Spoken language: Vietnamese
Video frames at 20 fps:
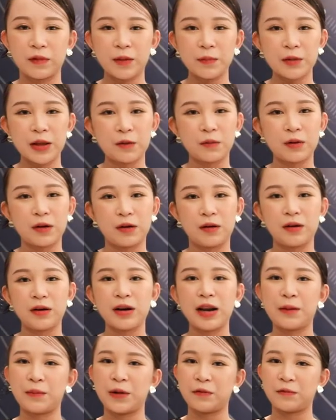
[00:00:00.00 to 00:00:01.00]
Tiếp sau nữa
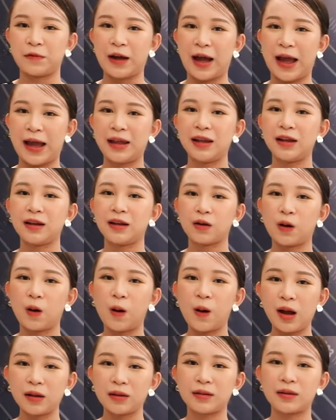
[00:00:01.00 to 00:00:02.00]
là mình phải
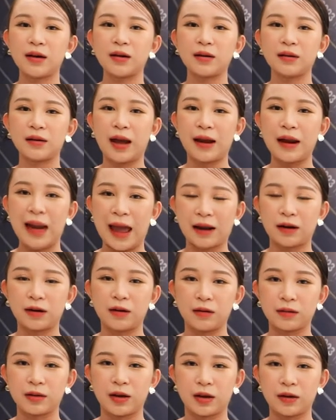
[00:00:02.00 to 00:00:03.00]
cố hết sức để đạt
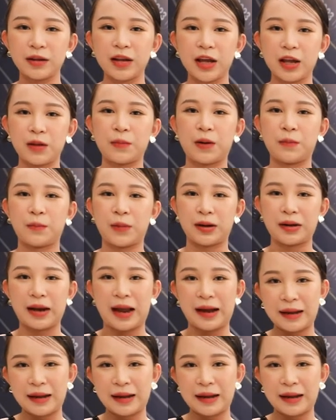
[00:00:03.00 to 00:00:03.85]
được những gì mà mình đã